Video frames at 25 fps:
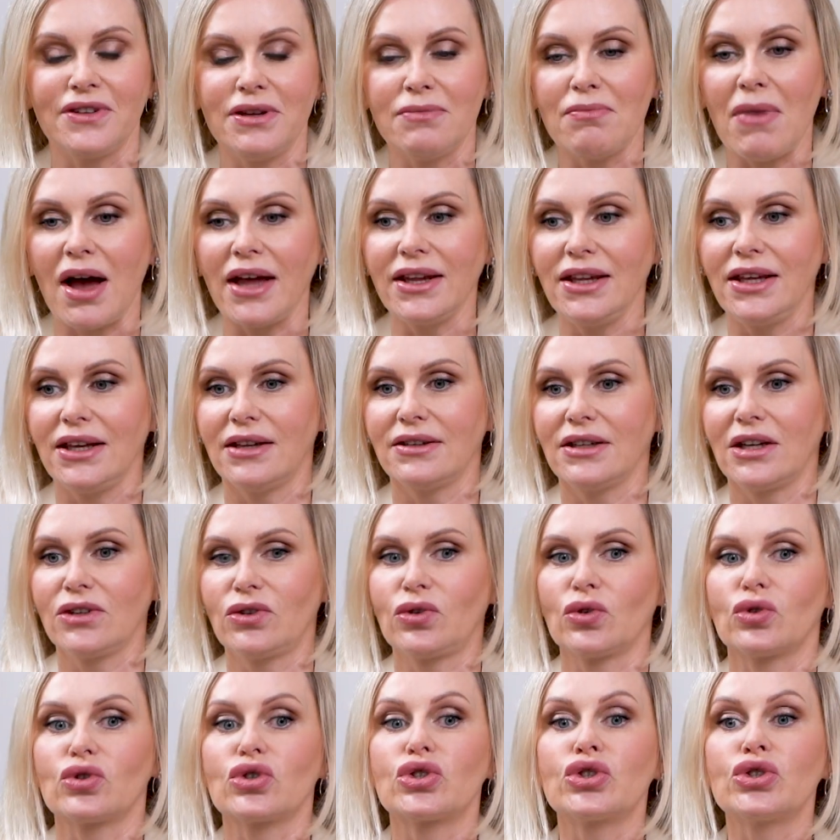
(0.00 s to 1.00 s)
внимание на
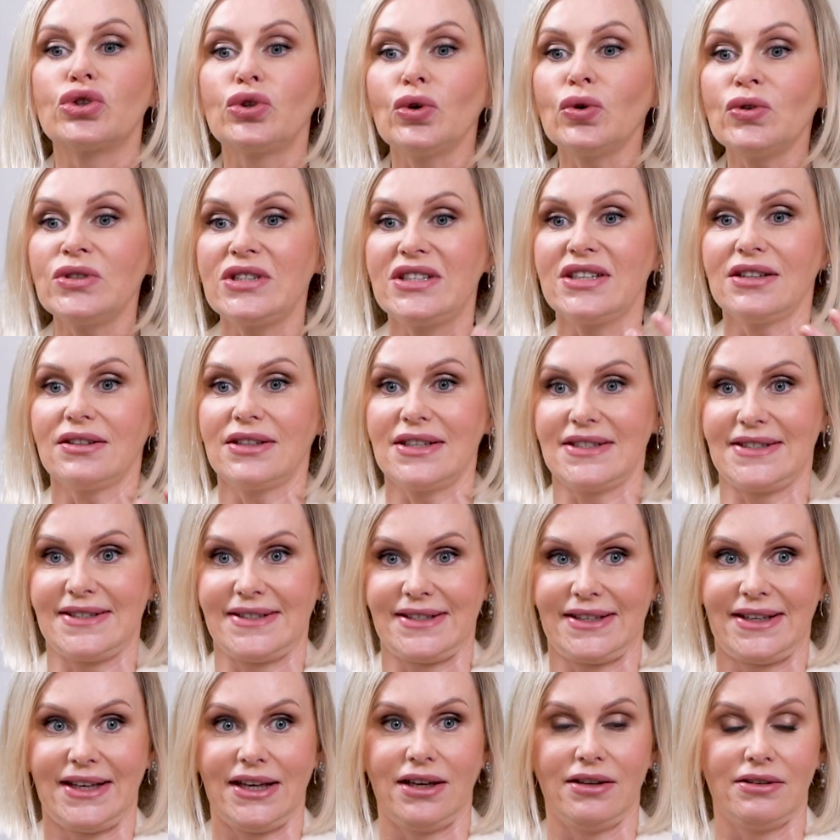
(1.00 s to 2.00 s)
то, что делать
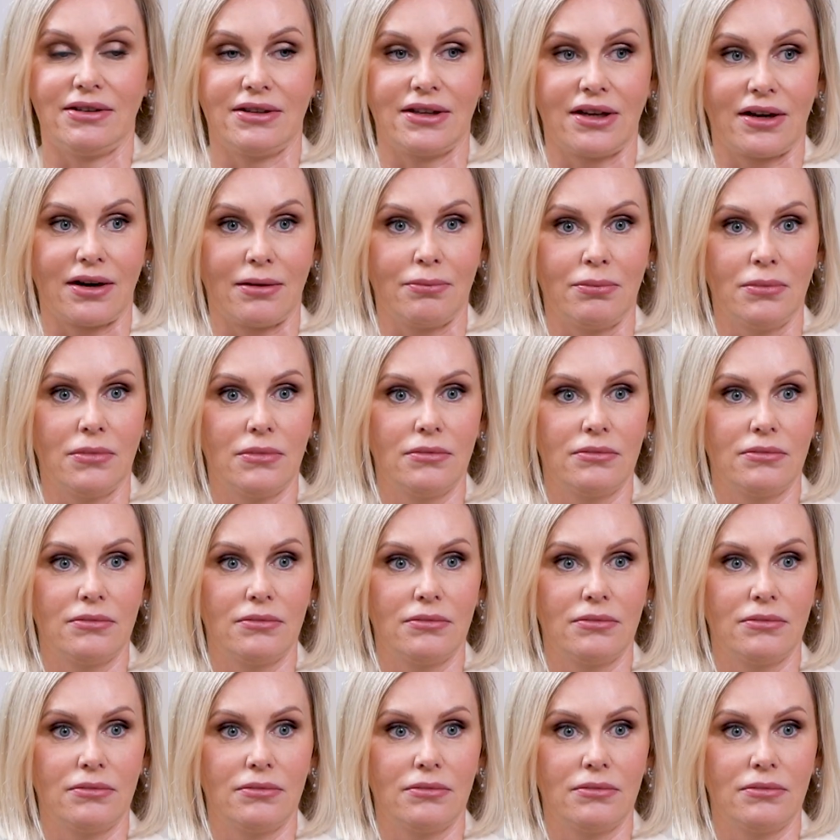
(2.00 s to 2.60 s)
с хейтером.